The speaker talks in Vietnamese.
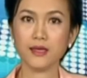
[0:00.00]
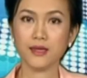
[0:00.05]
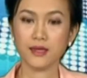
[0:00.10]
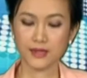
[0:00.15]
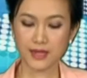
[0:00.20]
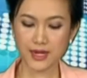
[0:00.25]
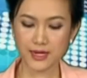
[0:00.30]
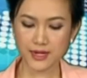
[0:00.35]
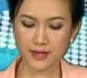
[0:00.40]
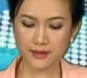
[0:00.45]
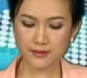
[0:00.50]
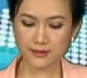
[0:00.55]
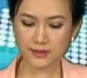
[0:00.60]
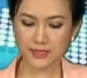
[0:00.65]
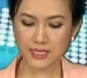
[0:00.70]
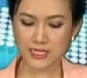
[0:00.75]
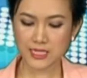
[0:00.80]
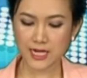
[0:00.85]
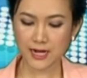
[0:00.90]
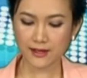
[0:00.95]
gây nên
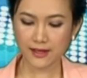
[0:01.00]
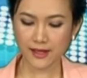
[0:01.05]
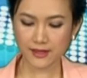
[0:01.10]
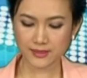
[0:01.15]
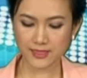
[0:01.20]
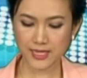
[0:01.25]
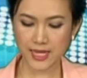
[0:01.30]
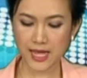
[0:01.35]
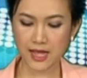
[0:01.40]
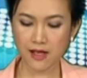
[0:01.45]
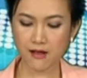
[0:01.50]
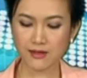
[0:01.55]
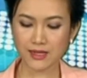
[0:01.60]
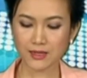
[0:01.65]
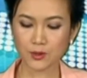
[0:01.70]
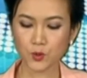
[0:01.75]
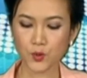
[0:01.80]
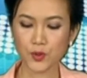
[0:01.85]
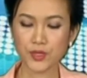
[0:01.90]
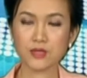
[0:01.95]
tình trạng kẹt xe ở
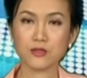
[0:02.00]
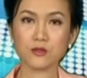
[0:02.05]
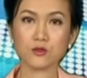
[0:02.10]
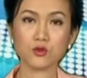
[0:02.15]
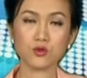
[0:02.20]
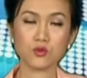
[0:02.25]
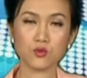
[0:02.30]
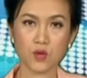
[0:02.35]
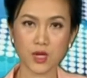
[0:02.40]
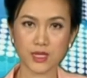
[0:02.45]
các tuyến đường xung quanh.